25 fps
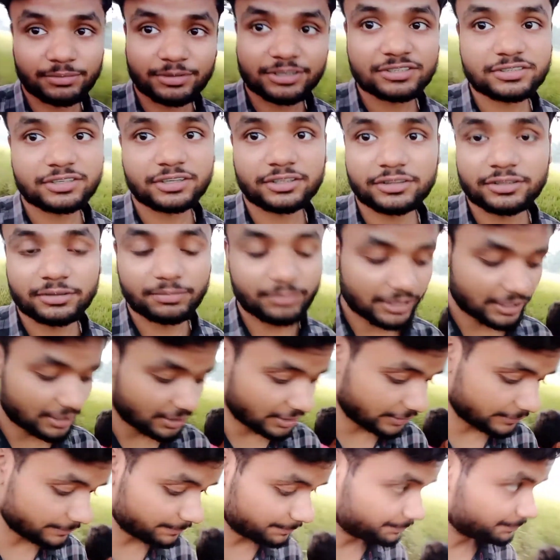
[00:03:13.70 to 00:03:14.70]
तो समझ
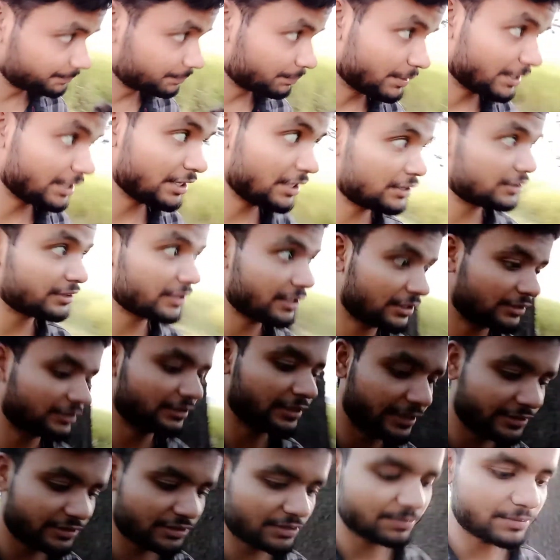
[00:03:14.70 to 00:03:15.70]
सकते बड़ा
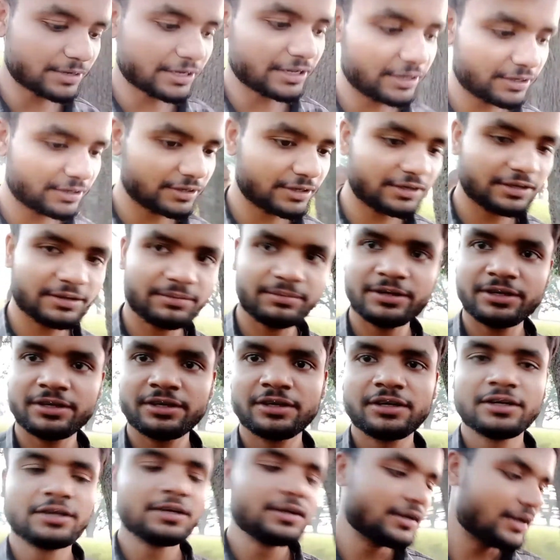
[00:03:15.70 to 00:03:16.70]
मेहनत लगता है सब कार्य
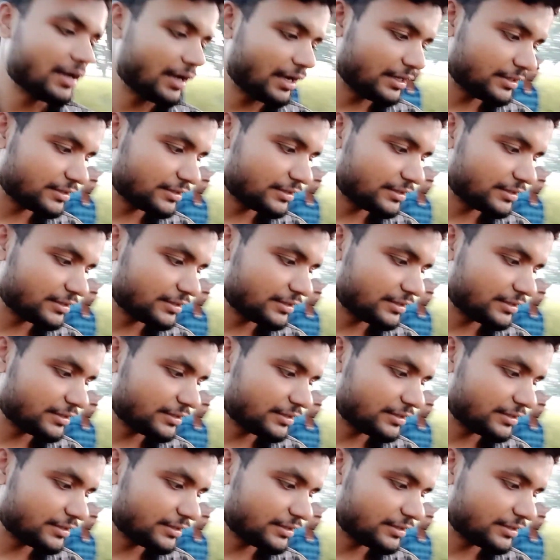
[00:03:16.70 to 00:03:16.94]
करने में